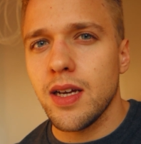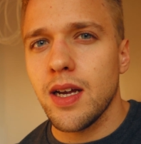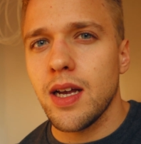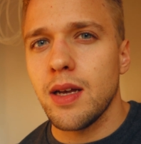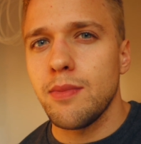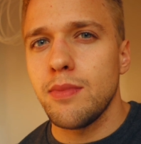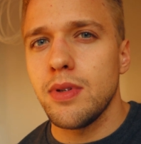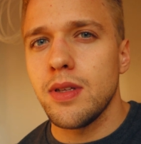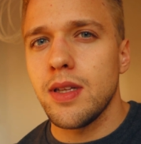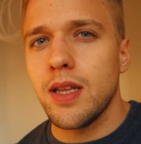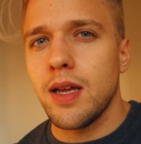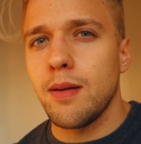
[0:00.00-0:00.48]
tak,
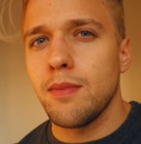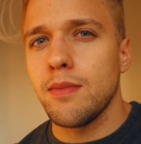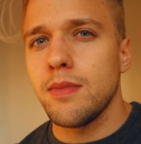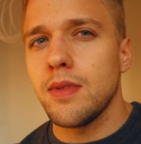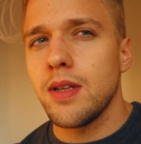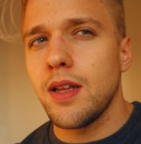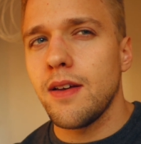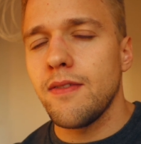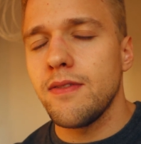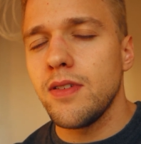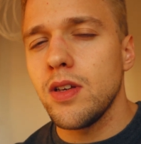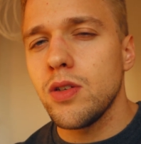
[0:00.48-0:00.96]
aby
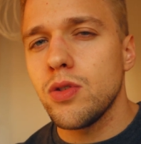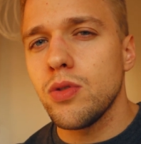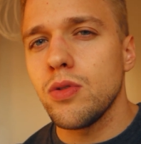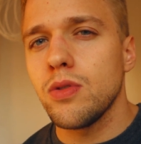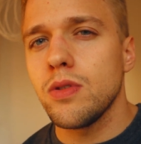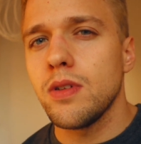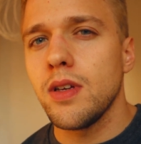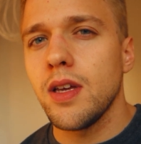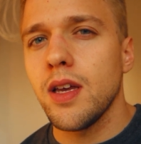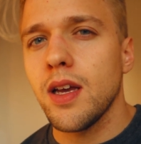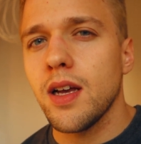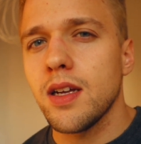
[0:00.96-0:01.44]
tam na
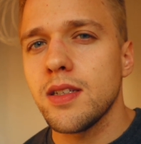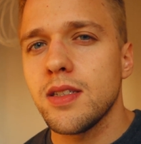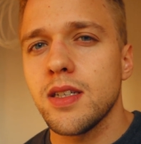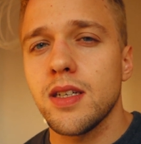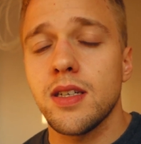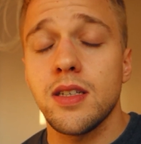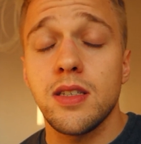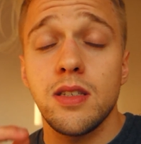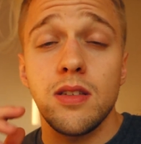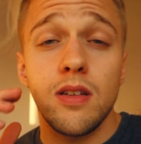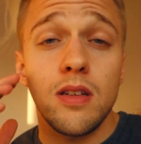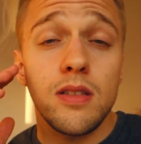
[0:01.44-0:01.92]
wieczór dojechać,
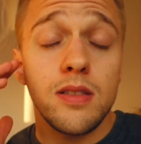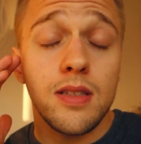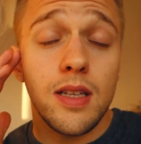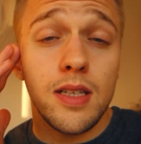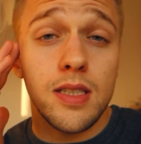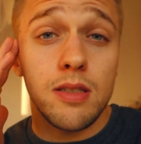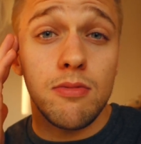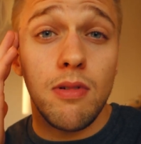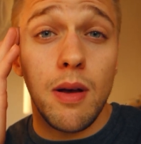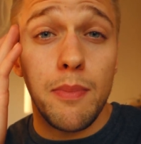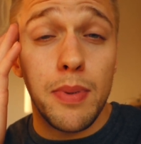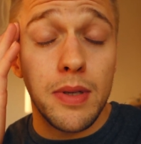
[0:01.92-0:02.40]
jakiś
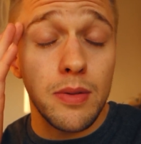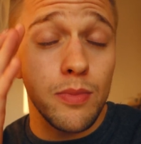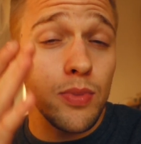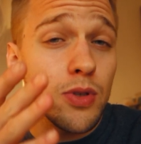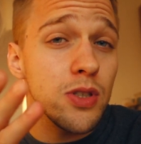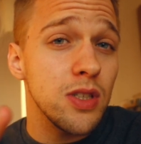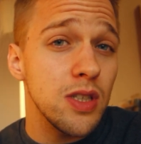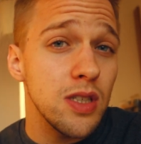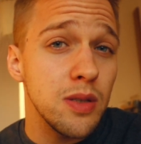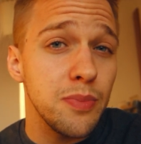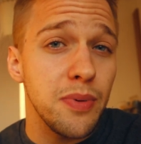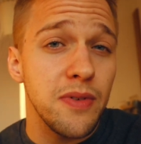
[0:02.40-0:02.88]
nocleg złapać, bo
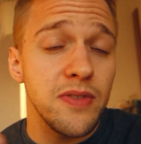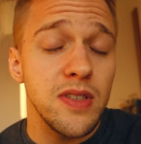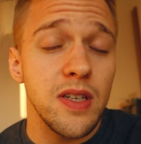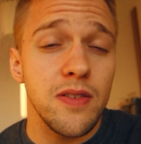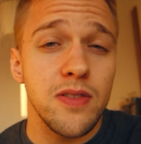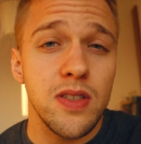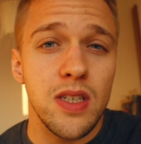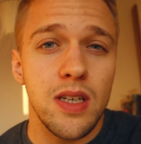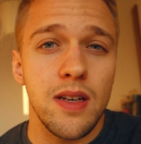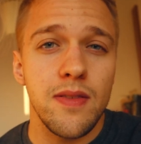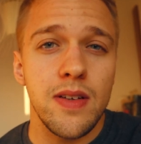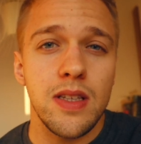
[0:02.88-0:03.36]
szczerze
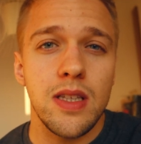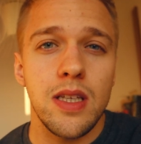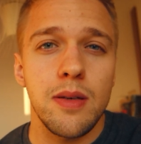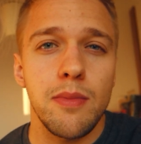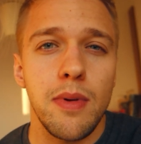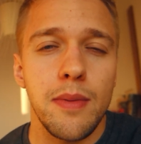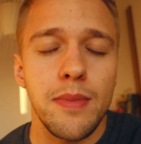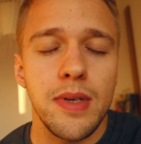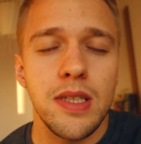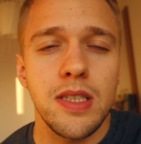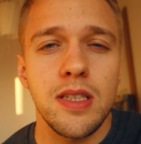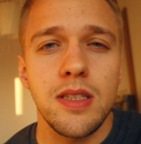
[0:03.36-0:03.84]
powiedziawszy nawet nie
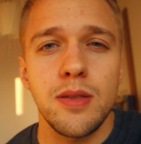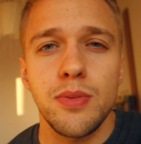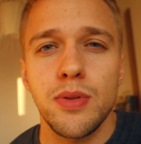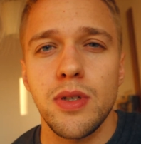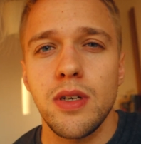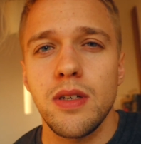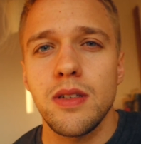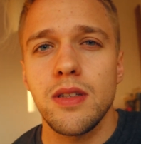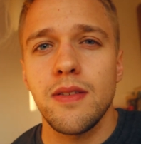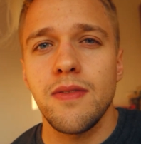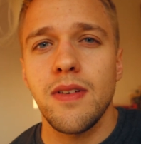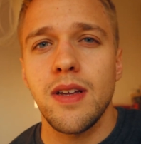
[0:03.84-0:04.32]
mamy nic
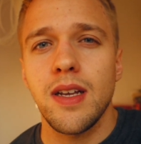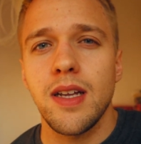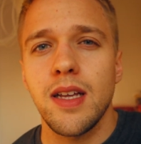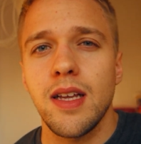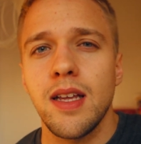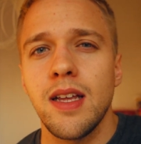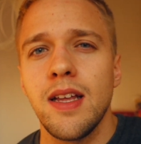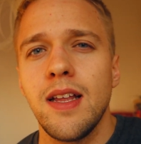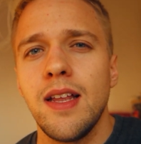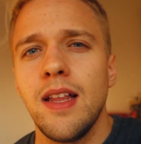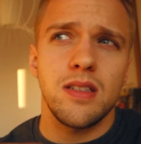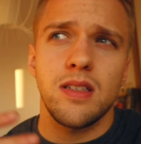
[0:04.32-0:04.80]

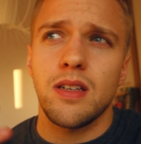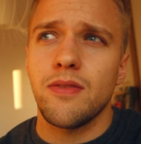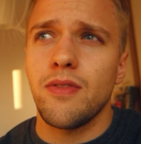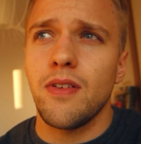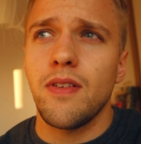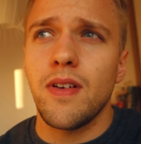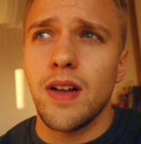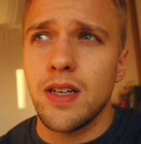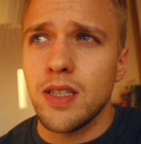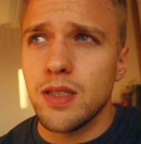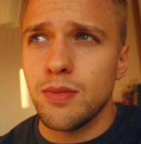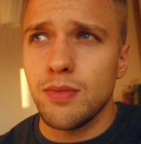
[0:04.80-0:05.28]
przygotowane, nie
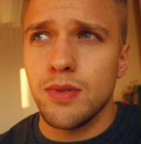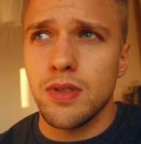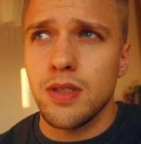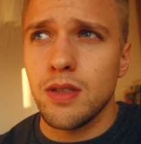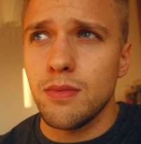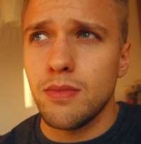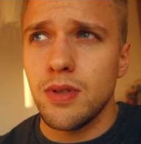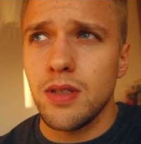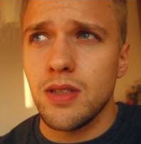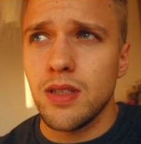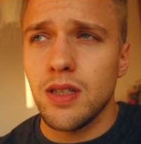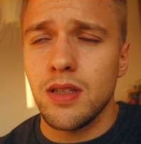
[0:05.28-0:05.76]
rezerwowaliśmy
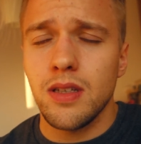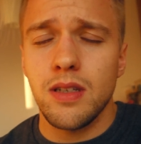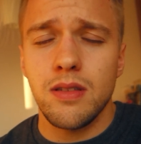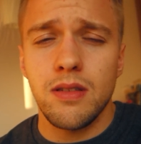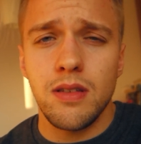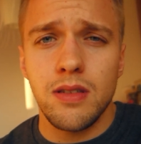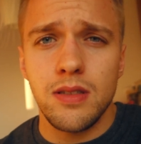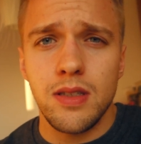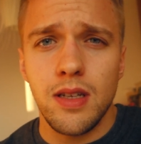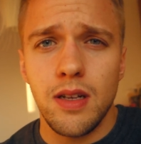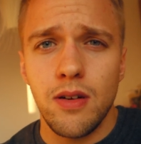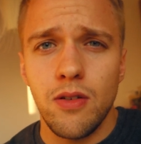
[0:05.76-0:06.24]
sobie żadnych
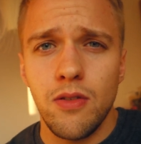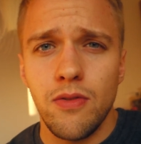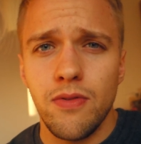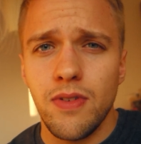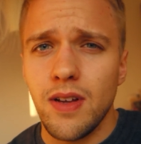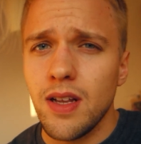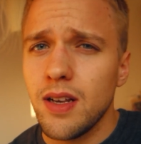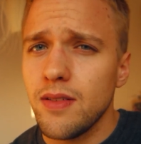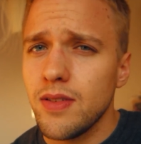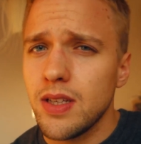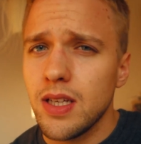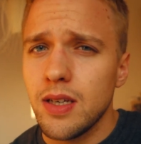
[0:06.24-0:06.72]
noclegów,
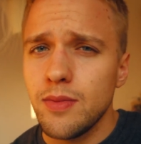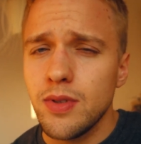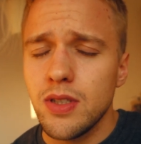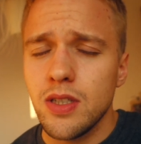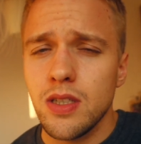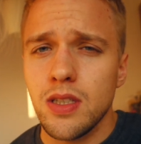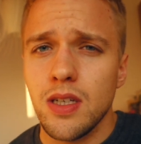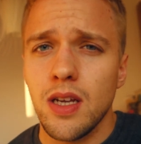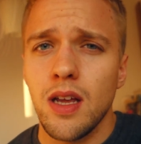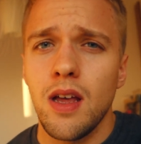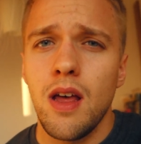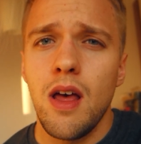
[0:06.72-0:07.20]
ale wydaje mi
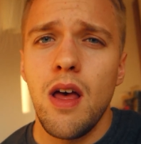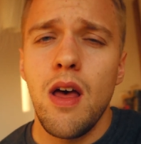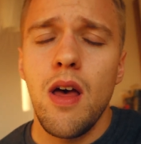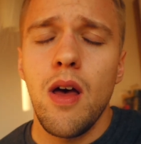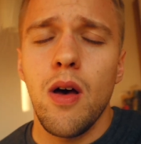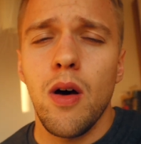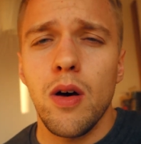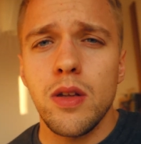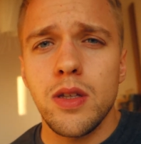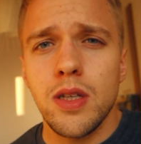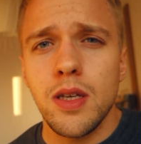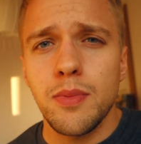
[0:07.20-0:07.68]
się, że
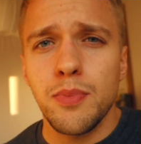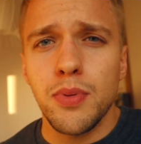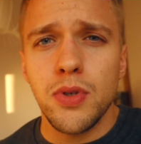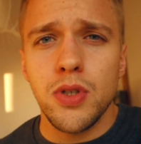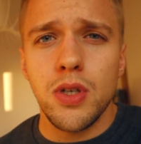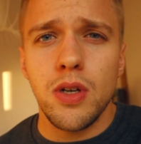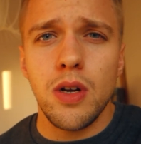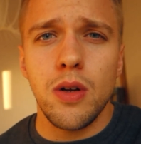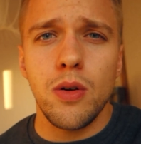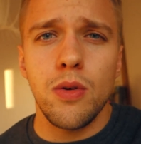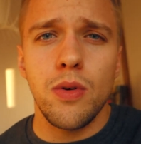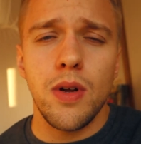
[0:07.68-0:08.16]
o tej
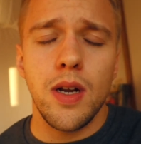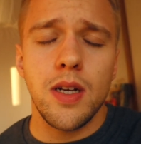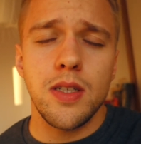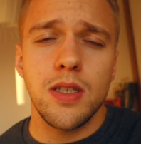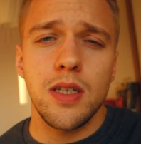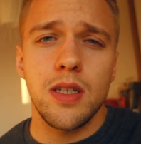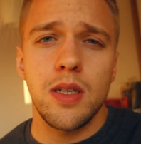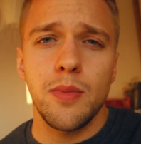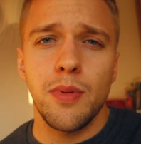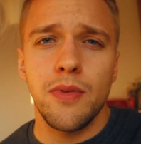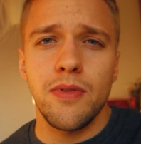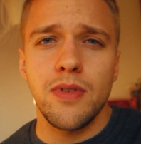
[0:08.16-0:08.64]
porze roku
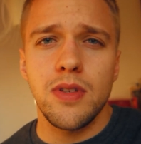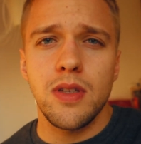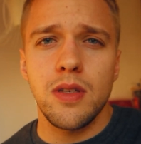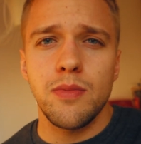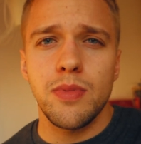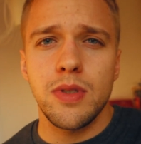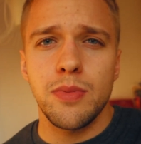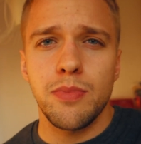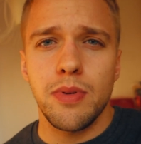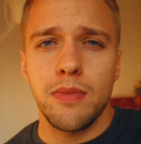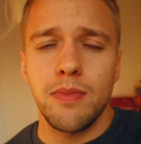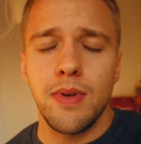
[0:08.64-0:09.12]
raczej nie powinno
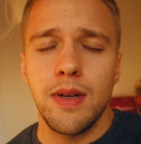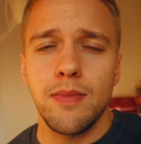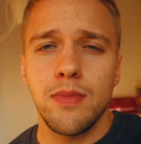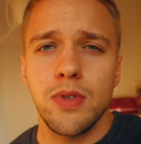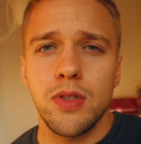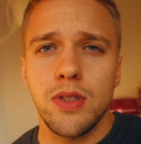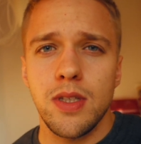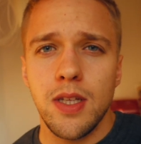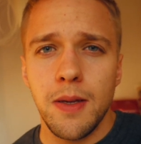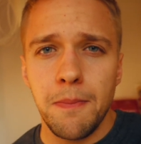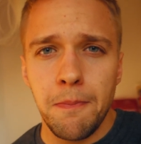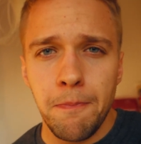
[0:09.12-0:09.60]
być
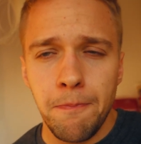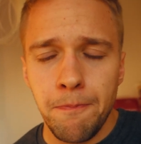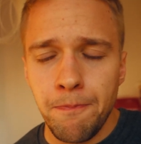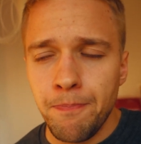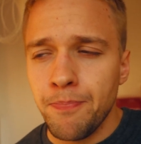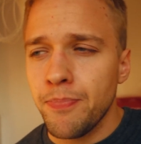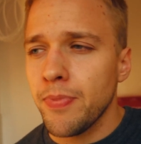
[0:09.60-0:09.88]
problemu z tym.